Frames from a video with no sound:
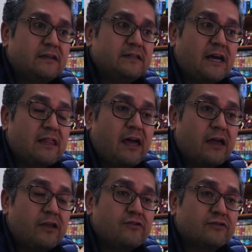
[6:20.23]
ya de
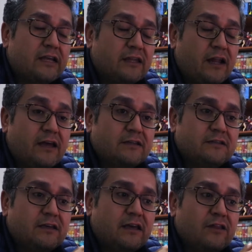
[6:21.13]
años
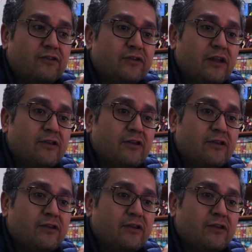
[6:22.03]
atrás, en donde